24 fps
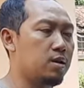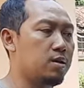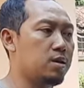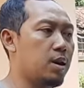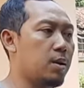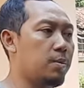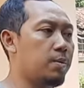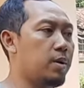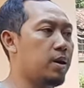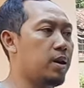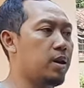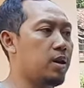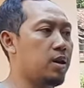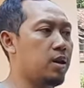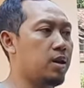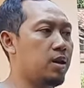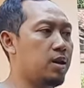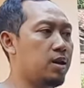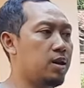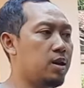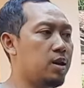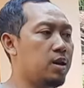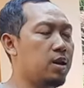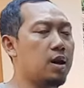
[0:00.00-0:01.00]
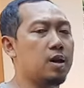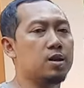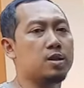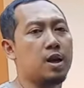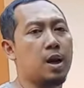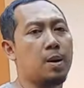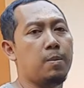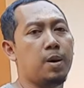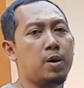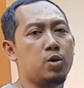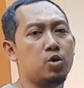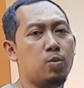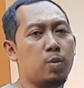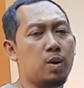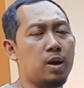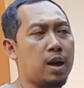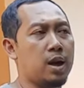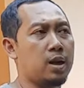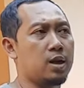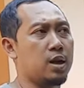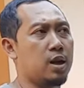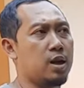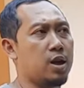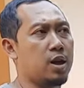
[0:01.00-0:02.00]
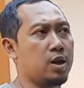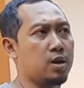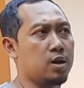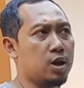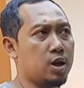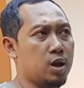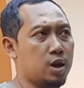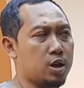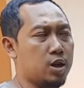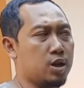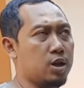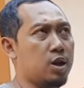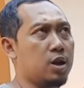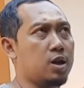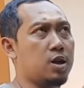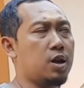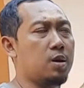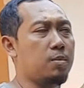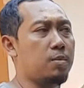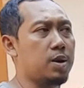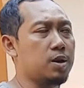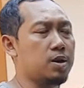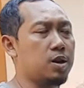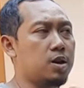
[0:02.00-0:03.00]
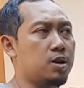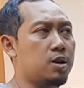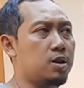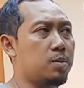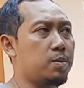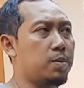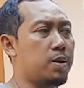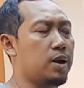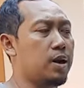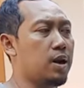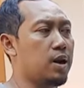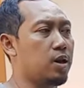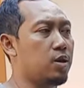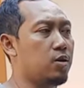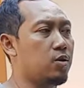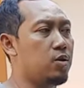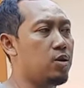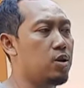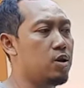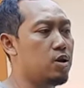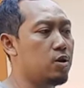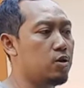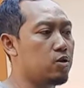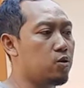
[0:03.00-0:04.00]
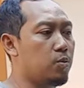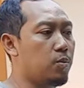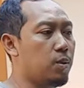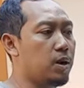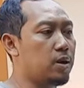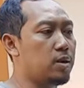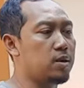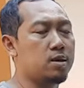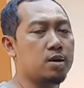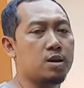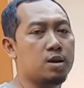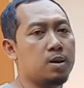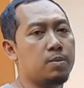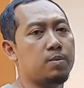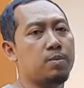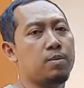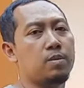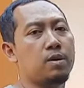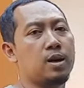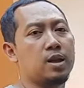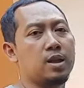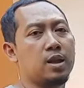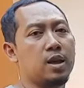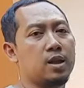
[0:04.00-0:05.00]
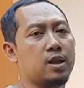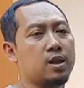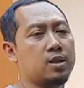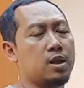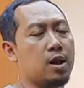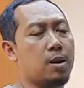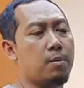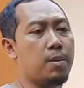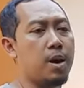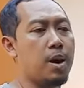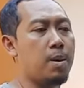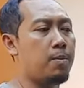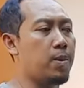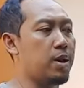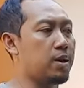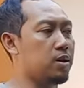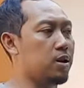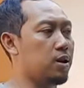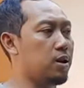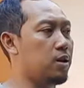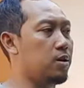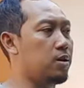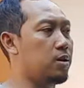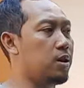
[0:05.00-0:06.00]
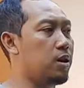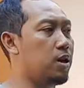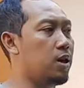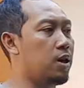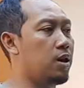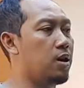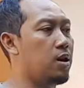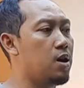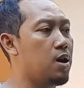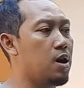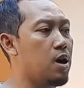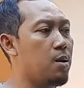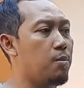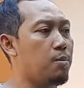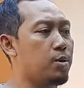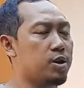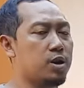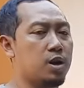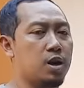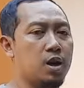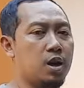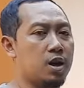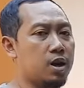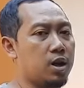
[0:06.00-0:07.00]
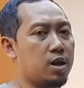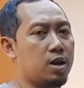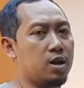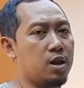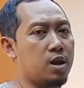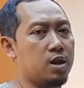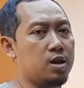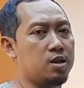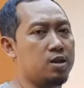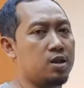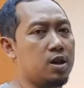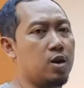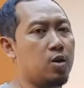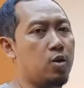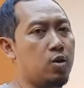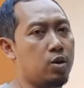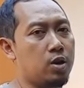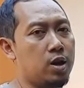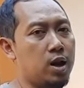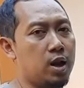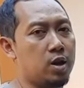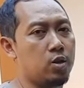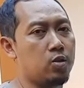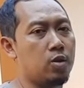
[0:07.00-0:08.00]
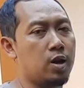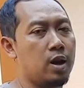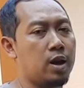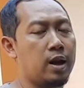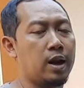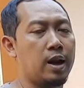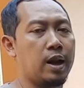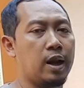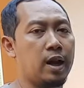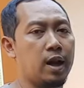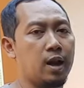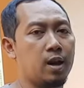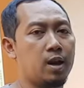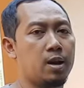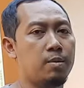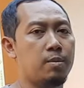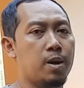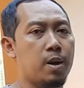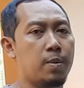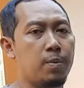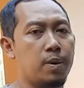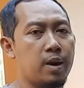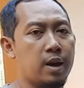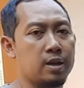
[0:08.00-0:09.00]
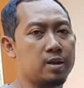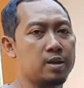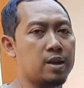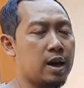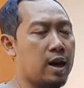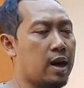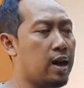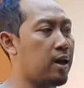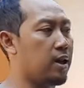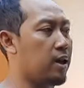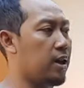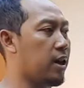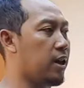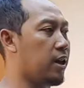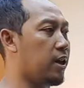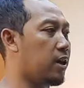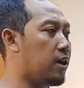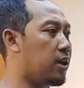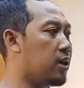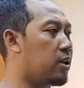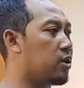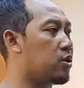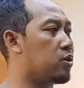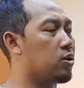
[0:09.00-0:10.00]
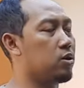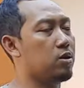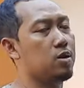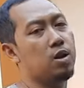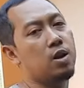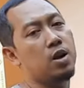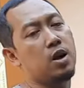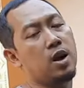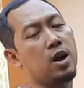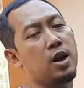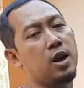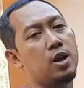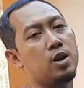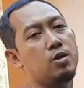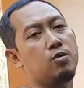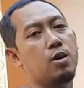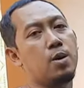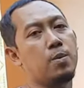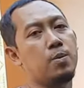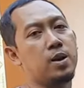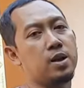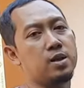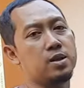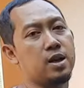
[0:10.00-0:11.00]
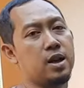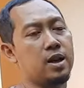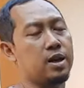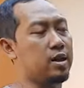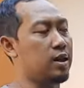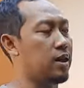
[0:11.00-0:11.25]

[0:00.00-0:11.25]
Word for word: sampai ini ya sama cuman ada yang 3 silinder ada yang 4 silinder pernah itu cuman tetap rata-rata sama 4 silinder mesin legendarisnya Honda itu kan L15A lah ini L12A